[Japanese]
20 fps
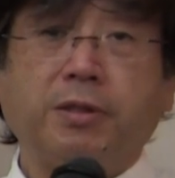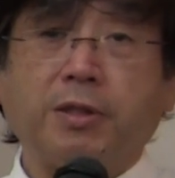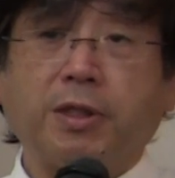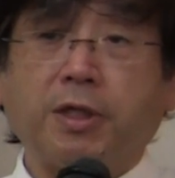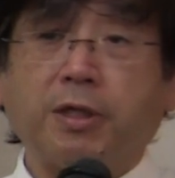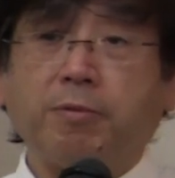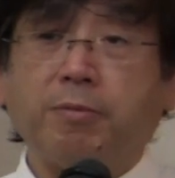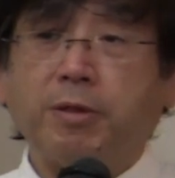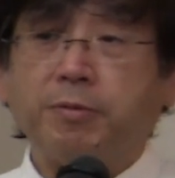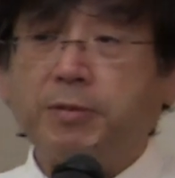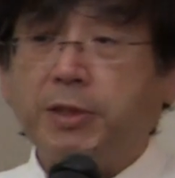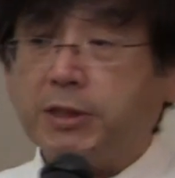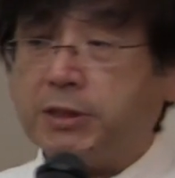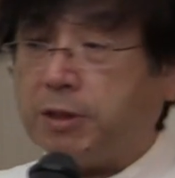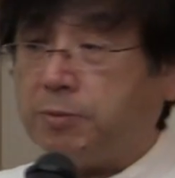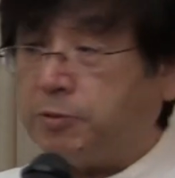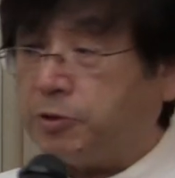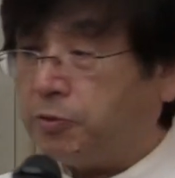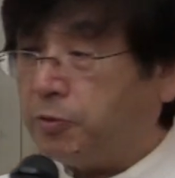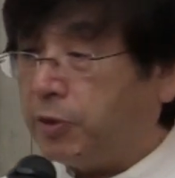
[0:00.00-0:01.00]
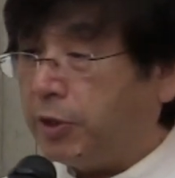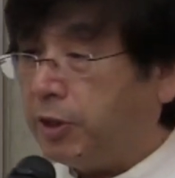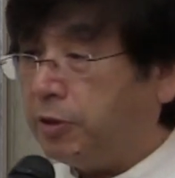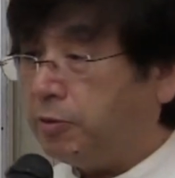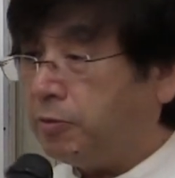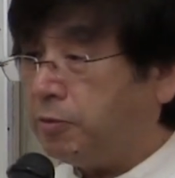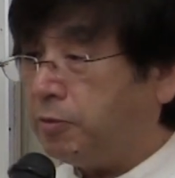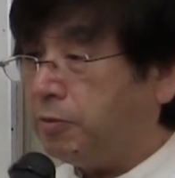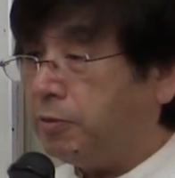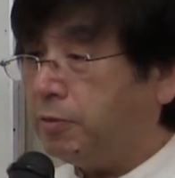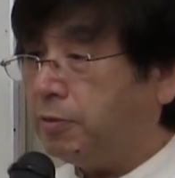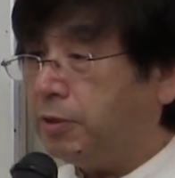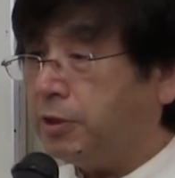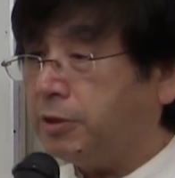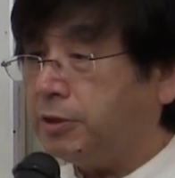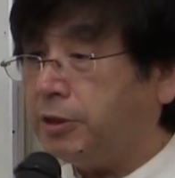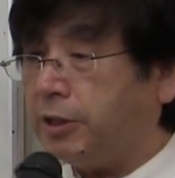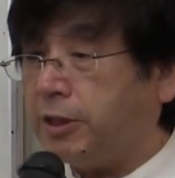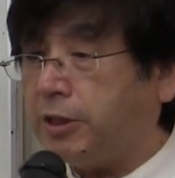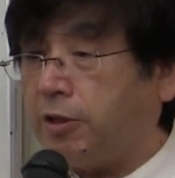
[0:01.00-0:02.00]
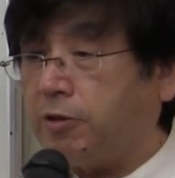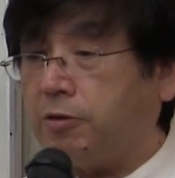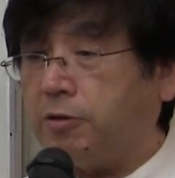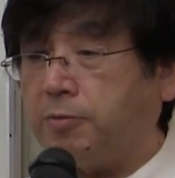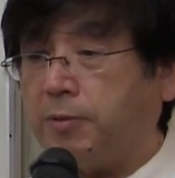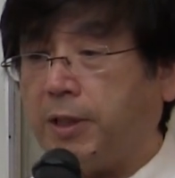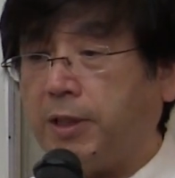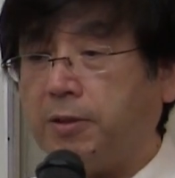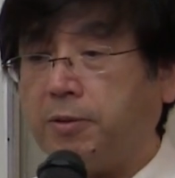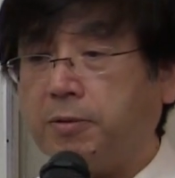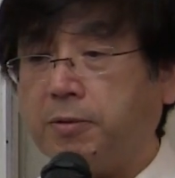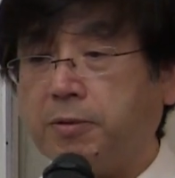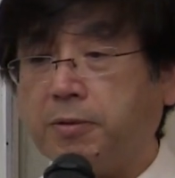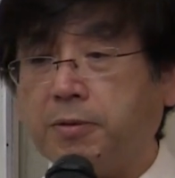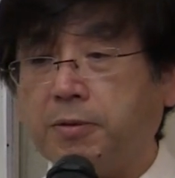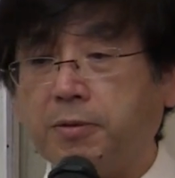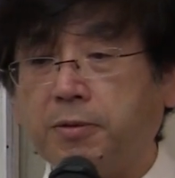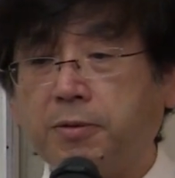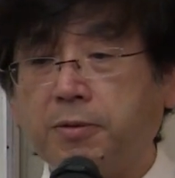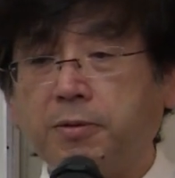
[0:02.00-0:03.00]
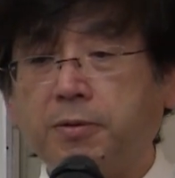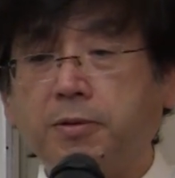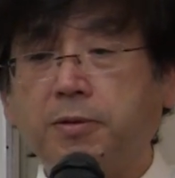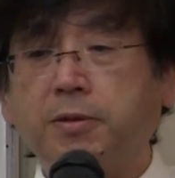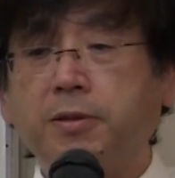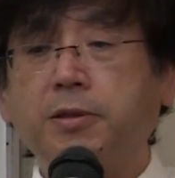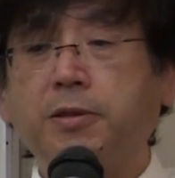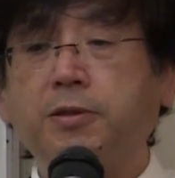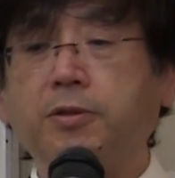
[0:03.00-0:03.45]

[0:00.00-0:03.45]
だからまあ皆さんもその辺のところですね例えばあの